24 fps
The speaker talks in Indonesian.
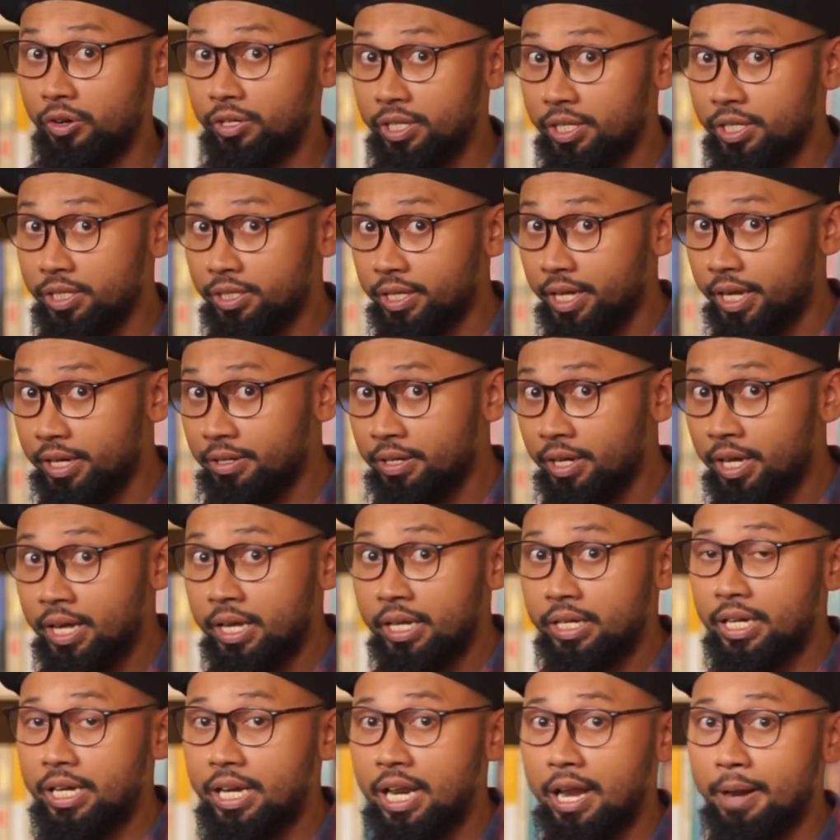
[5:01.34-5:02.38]
konsisten
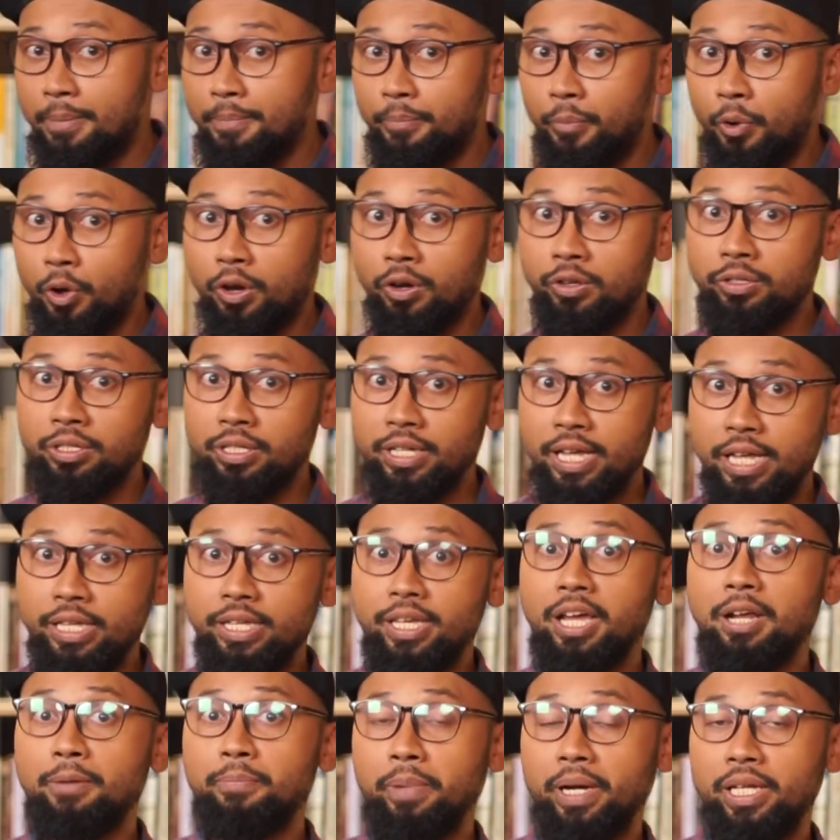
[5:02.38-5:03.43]
di dalam poros
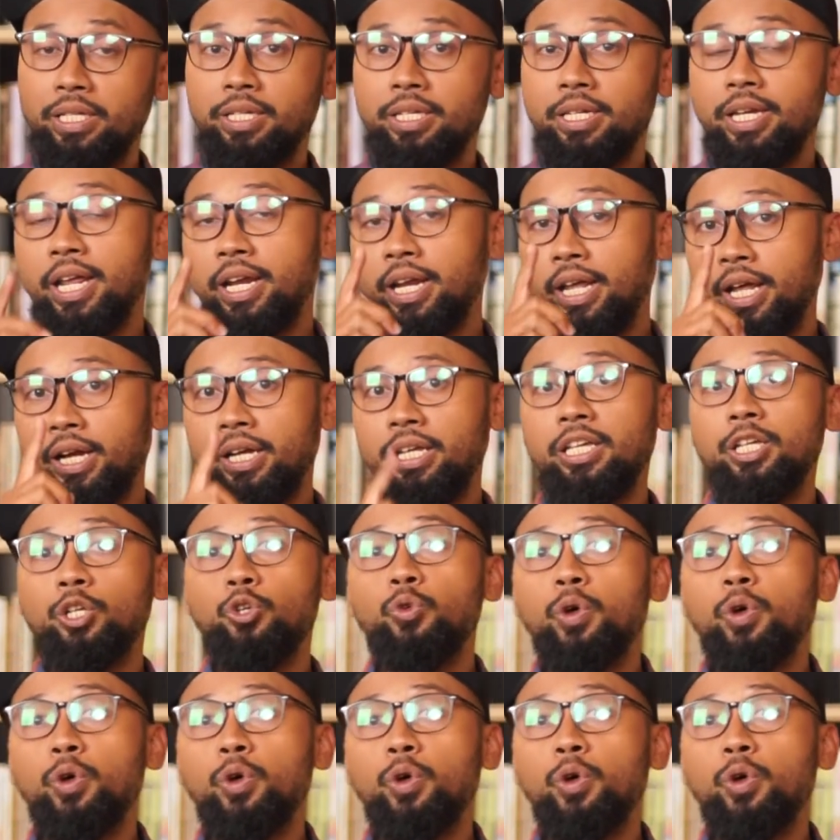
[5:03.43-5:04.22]
Ganjar Presiden RI